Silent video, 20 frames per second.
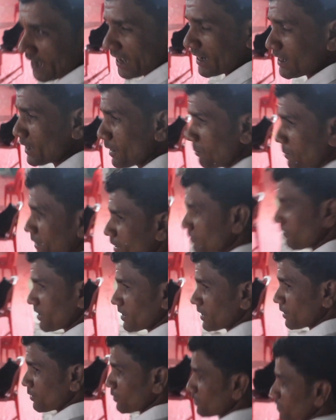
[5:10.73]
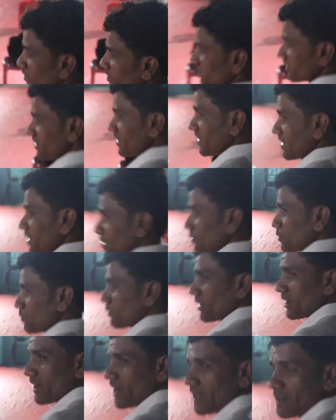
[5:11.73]
खा लिया पेट भर के तो तो
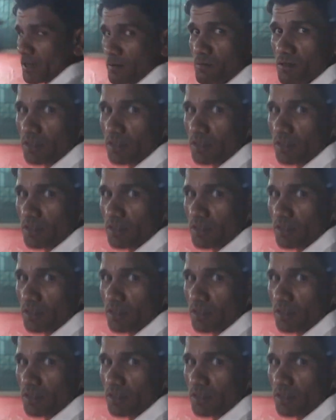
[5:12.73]
बकरा आराम